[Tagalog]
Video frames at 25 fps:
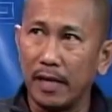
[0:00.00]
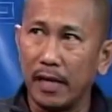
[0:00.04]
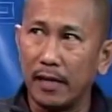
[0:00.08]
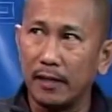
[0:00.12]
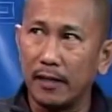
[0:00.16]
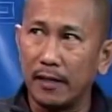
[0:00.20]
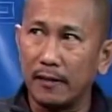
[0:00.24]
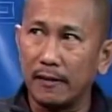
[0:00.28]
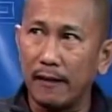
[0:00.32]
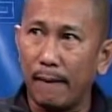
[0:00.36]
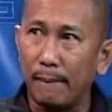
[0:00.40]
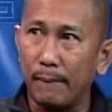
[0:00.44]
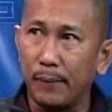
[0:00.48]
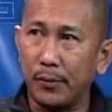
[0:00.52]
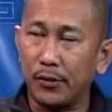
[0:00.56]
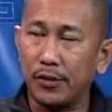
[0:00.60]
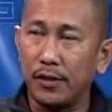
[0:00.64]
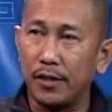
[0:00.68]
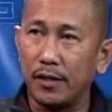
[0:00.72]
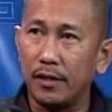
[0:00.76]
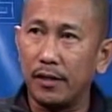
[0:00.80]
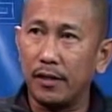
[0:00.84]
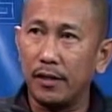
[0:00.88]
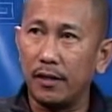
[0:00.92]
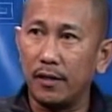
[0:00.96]
na natapos
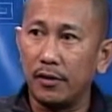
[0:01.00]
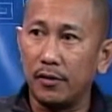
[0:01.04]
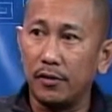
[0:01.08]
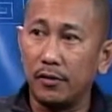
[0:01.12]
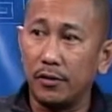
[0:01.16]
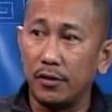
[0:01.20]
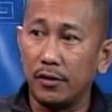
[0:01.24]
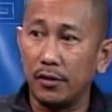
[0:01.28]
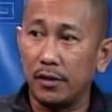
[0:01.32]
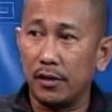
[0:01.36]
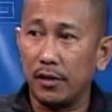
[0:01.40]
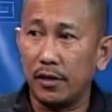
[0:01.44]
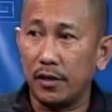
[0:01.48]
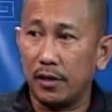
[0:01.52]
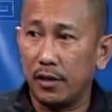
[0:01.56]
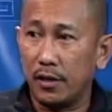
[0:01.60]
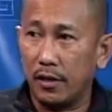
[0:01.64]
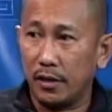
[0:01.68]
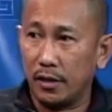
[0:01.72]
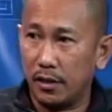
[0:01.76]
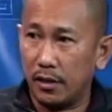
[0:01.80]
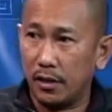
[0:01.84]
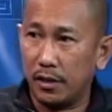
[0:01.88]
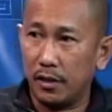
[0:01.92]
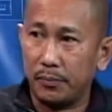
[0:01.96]
na rin akong
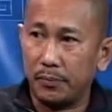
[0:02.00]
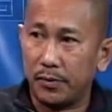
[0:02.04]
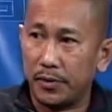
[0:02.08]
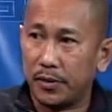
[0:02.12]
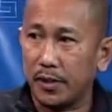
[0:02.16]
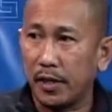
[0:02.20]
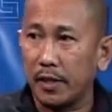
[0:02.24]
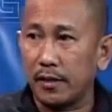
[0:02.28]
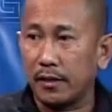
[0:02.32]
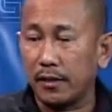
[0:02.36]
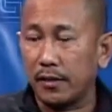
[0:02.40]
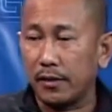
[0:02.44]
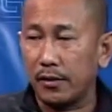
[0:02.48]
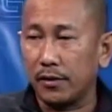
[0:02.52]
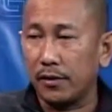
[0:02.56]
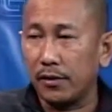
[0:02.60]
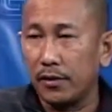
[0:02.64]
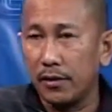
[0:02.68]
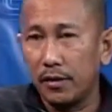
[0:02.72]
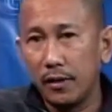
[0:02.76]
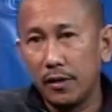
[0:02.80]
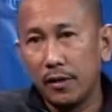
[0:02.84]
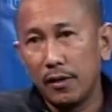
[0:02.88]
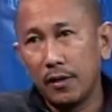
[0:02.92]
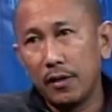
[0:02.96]
i-present, ano?
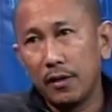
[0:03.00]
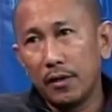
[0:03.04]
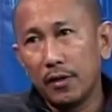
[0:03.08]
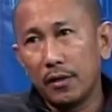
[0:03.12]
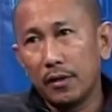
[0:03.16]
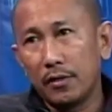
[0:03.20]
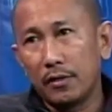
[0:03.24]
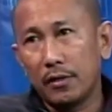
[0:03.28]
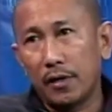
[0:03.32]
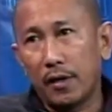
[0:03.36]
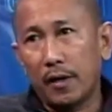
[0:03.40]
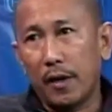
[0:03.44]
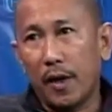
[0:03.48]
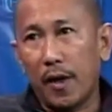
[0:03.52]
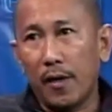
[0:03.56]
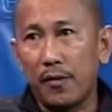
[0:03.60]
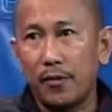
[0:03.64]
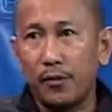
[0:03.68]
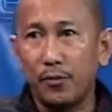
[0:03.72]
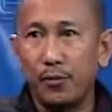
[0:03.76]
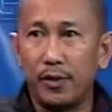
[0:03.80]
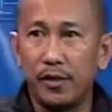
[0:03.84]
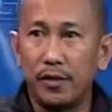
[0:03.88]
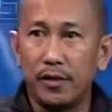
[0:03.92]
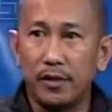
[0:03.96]
Yes, yes. Then
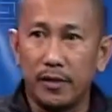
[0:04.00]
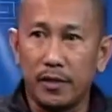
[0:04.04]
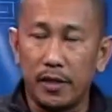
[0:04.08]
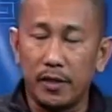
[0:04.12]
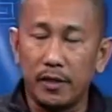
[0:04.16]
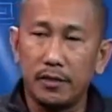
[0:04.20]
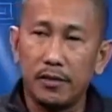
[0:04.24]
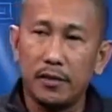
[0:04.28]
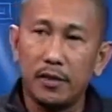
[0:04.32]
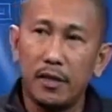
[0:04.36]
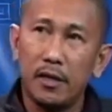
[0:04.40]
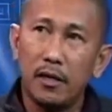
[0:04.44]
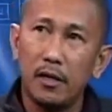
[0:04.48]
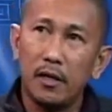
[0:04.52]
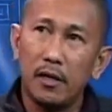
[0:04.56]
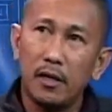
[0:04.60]
other witnesses.